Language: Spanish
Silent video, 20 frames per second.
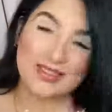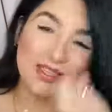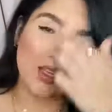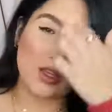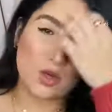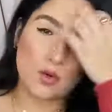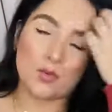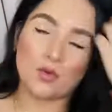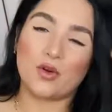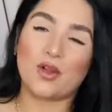
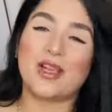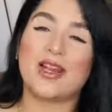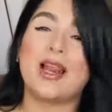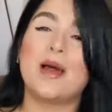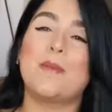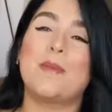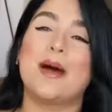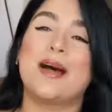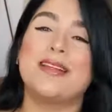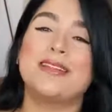es como que
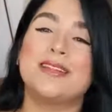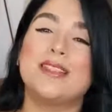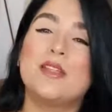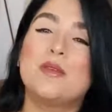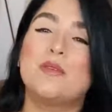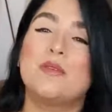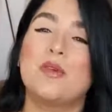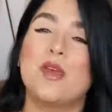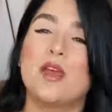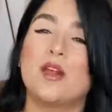la más
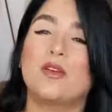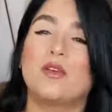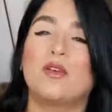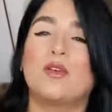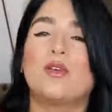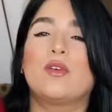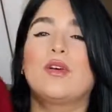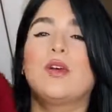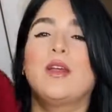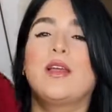
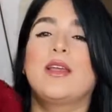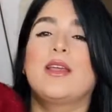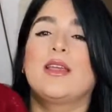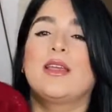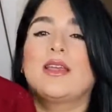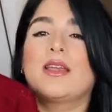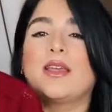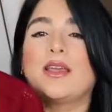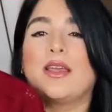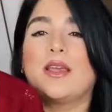invierno
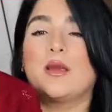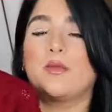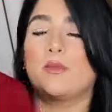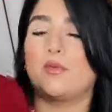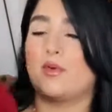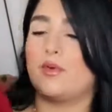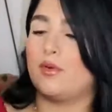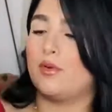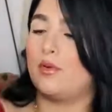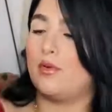que
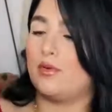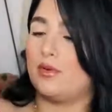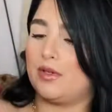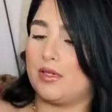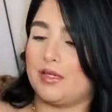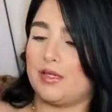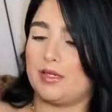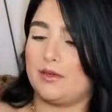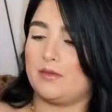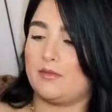puedo
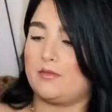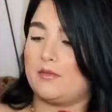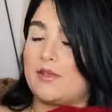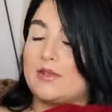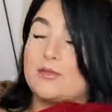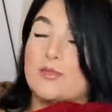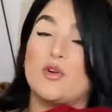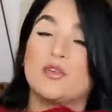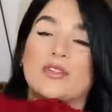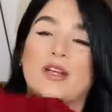eh,
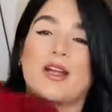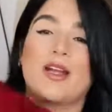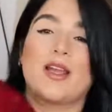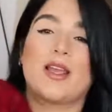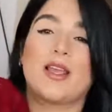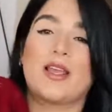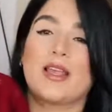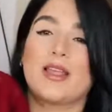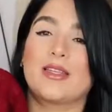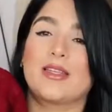
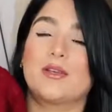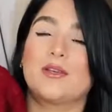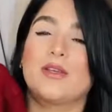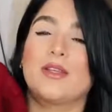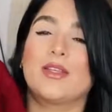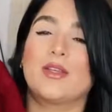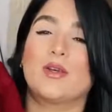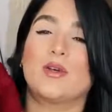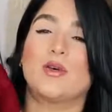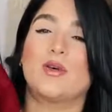mostrarles en este
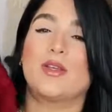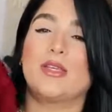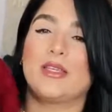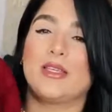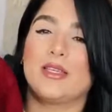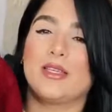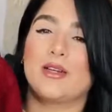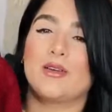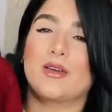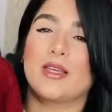video
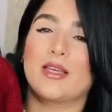y creo que